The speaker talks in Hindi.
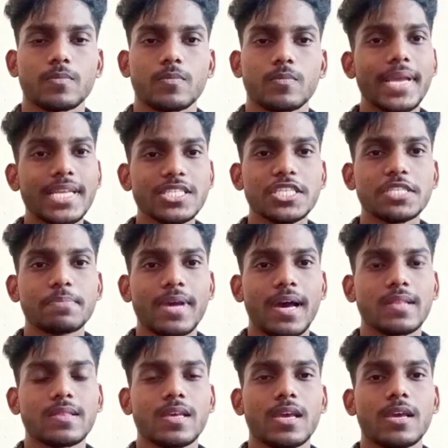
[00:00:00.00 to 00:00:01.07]
मेन चीज पे
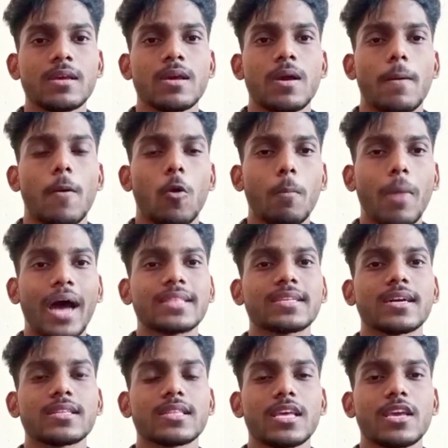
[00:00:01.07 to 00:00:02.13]
आते हैं और बात
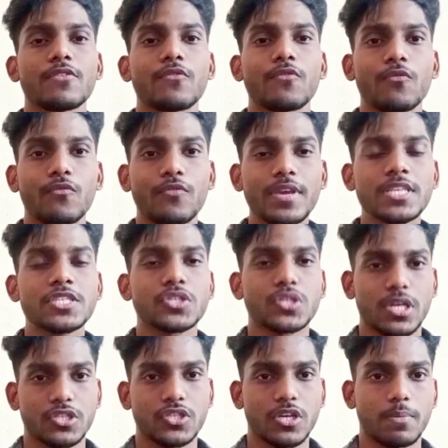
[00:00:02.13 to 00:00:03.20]
करते हैं फी
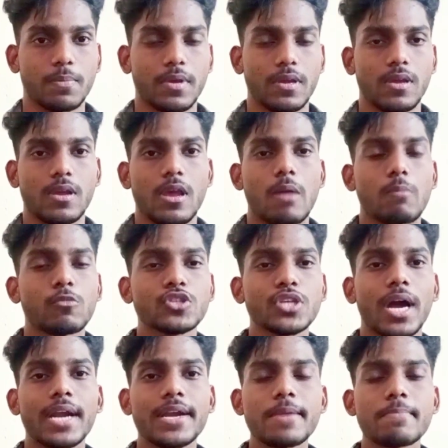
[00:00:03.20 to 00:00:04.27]
स्ट्रक्चर पे मुझे
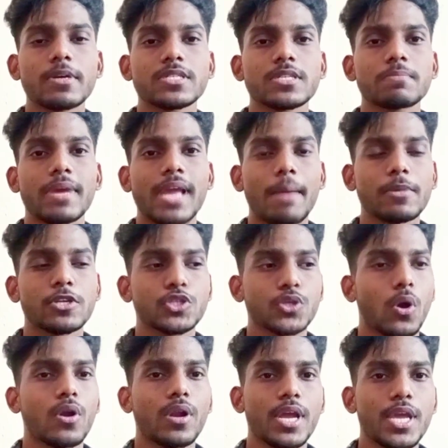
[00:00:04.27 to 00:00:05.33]
100 परसेंट मैं यहाँ पे
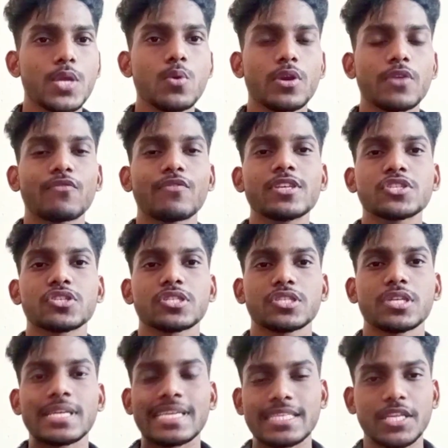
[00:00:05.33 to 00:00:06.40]
श्योर नहीं हूँ कि फीस स्ट्रक्चर
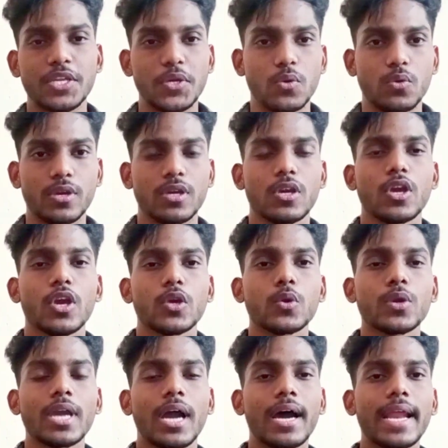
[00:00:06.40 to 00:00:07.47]
कितनी होगी
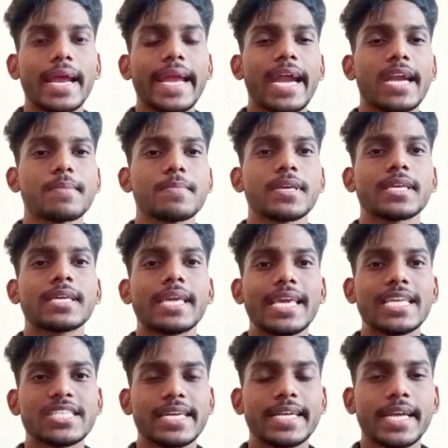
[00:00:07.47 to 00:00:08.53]
क्योंकि हर अकेडमी की
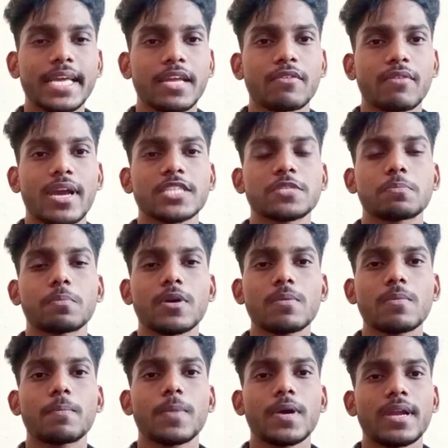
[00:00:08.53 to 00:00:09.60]
एज कैटेगरी वाइज पर
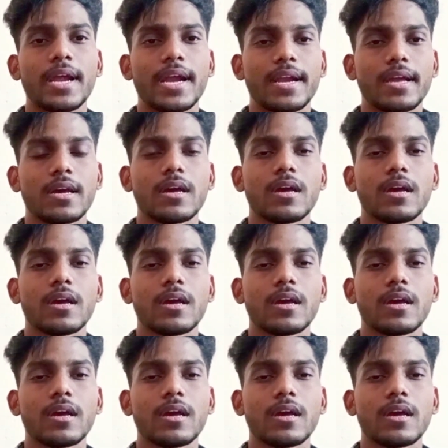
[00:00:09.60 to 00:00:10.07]
पर हेड